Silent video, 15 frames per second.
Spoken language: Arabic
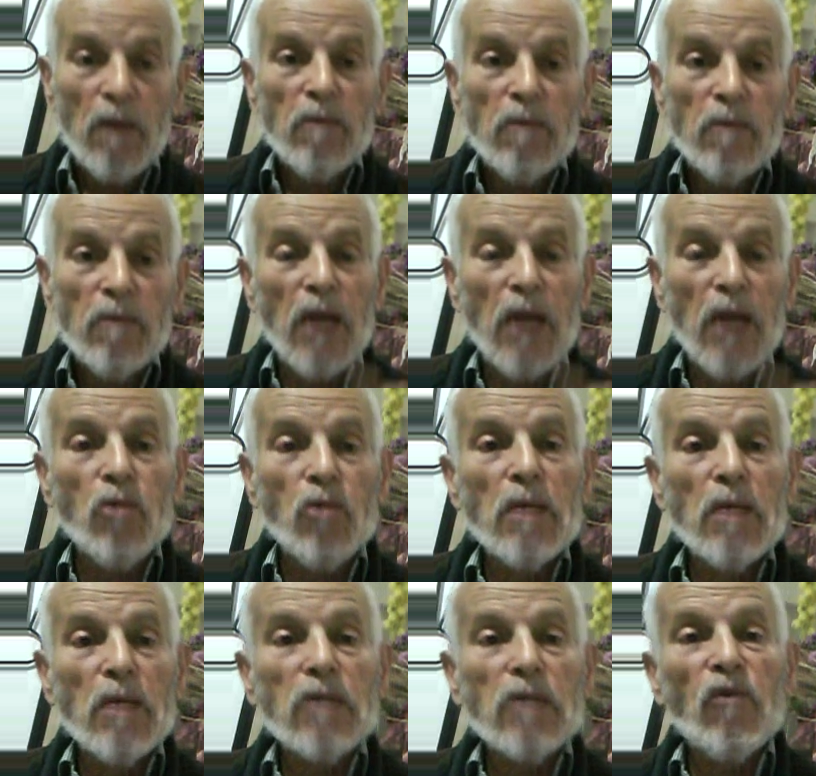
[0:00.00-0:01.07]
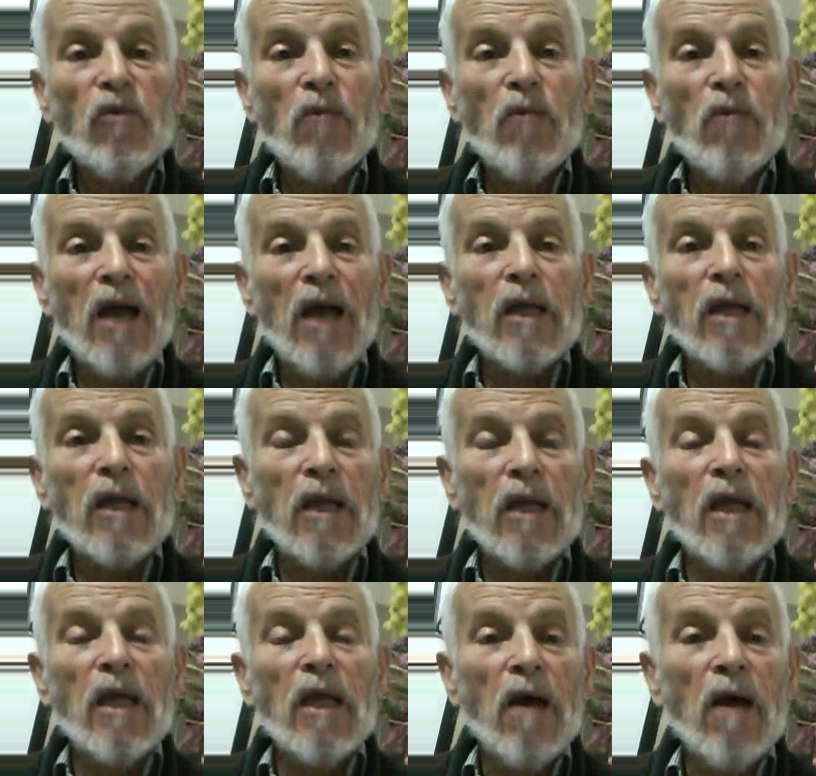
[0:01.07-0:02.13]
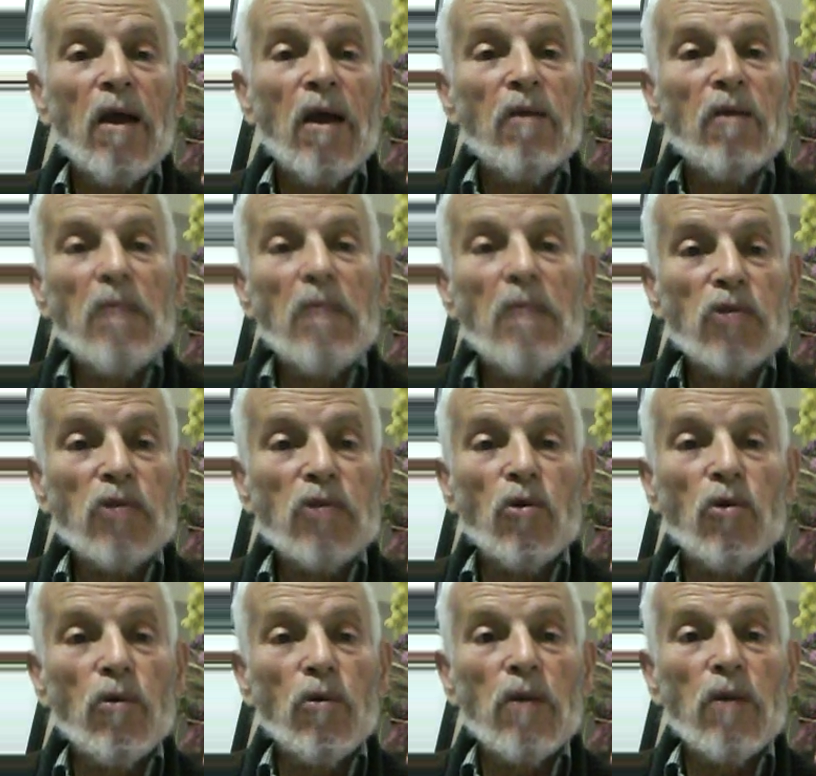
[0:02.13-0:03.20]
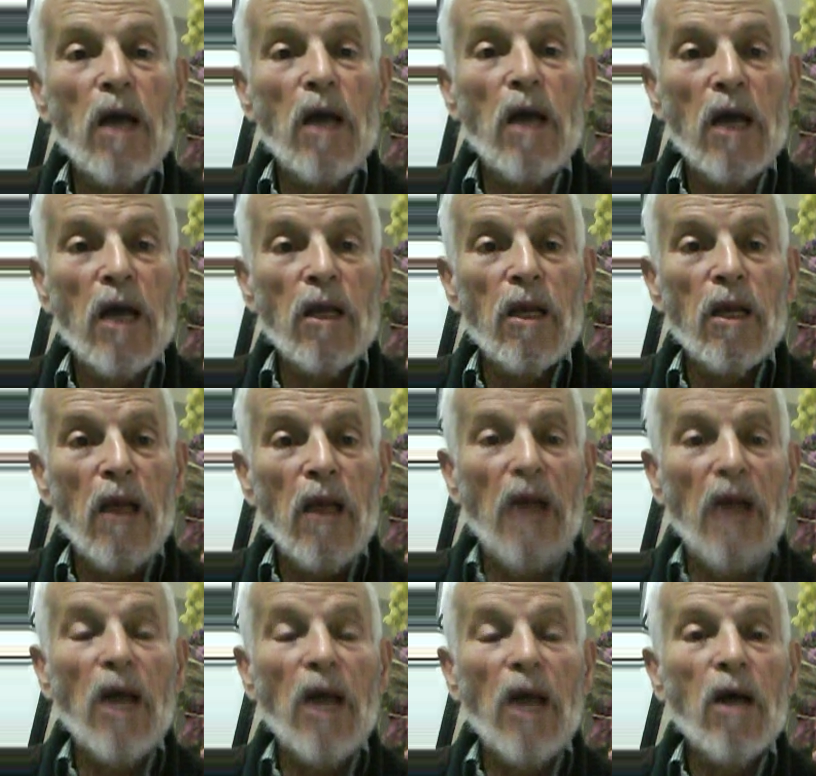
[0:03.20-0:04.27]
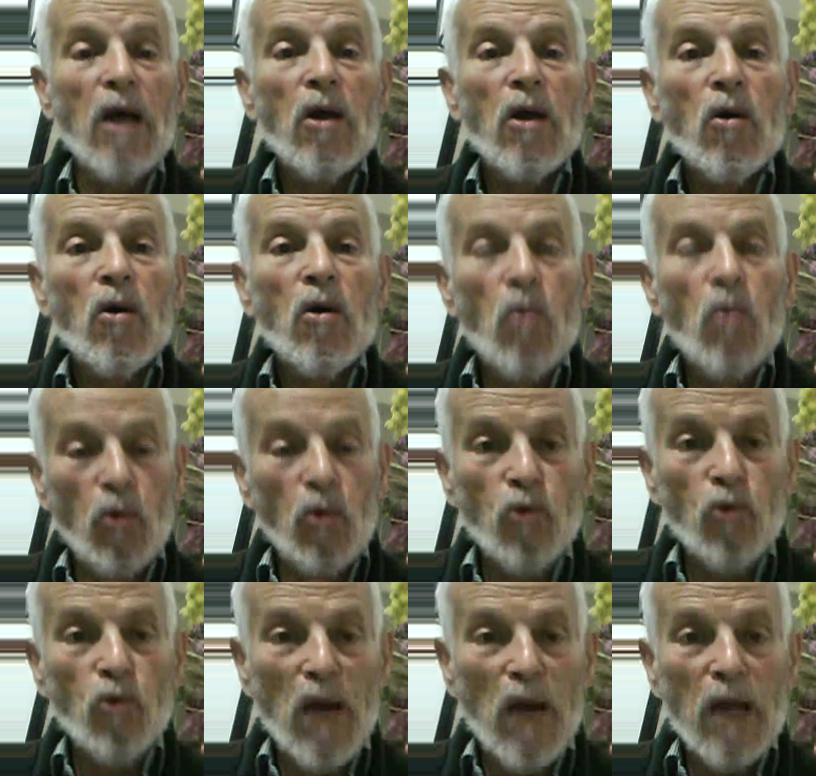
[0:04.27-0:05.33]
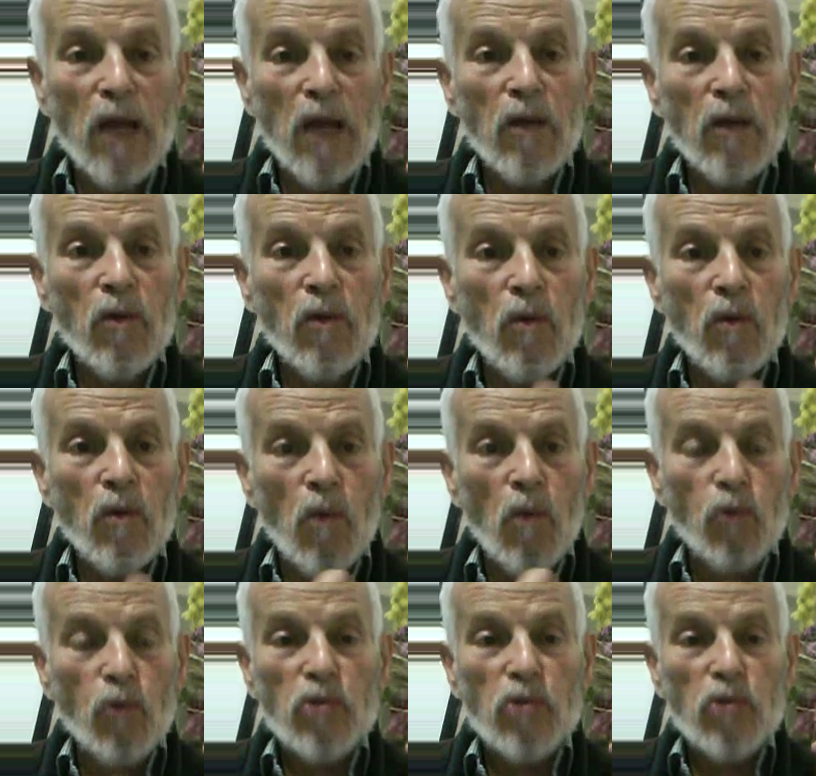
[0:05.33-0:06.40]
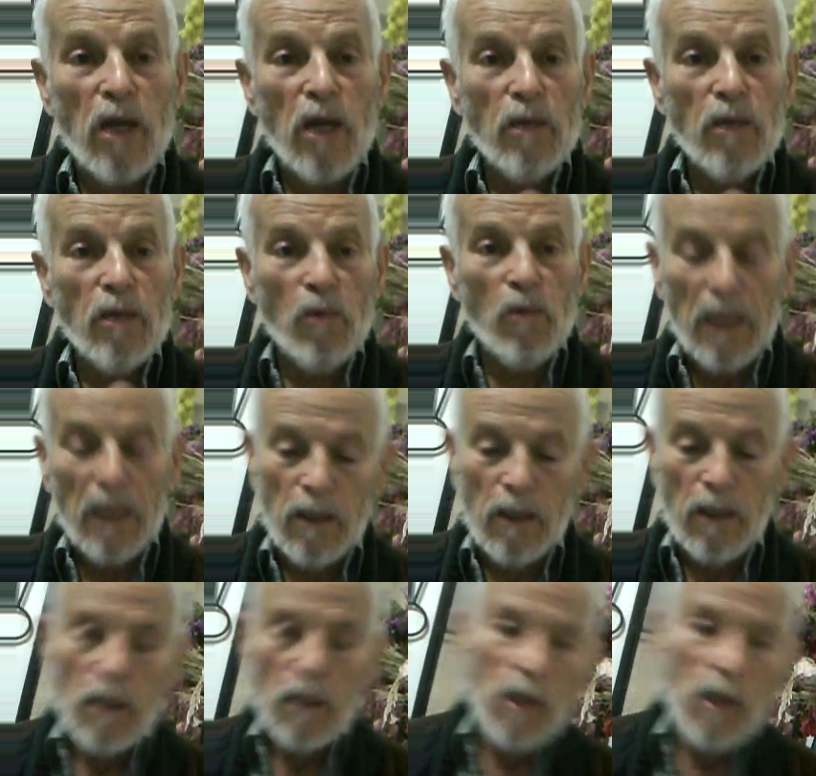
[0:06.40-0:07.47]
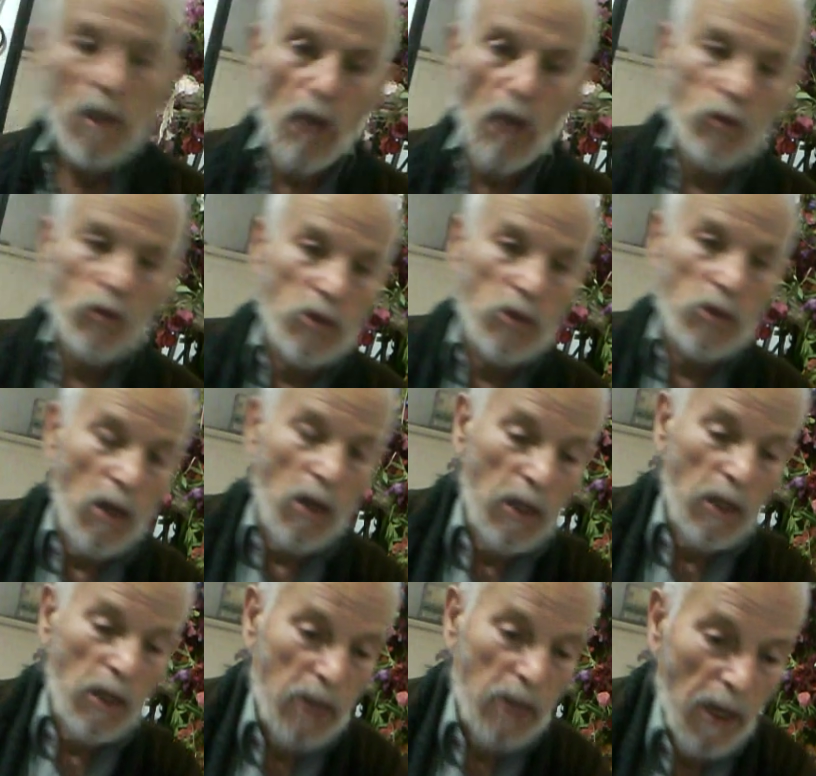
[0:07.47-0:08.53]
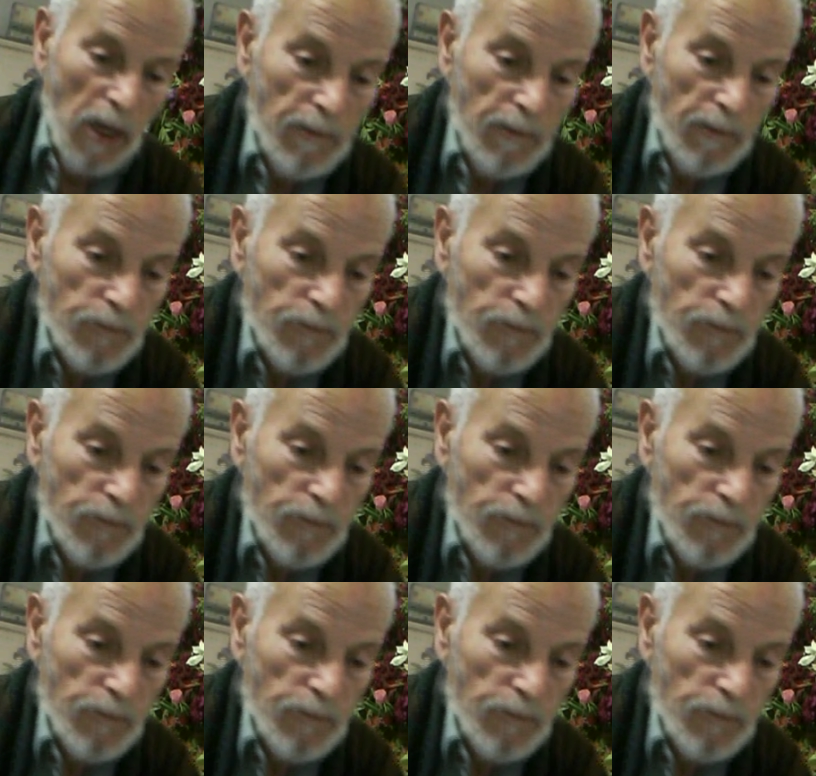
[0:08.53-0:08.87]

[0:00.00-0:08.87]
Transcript: ما عليكم من تفهموا الحقيقة بها كما يصيرون أهل اللعنة والعدوان والخسران المبين نعود إن شاء الله تعالى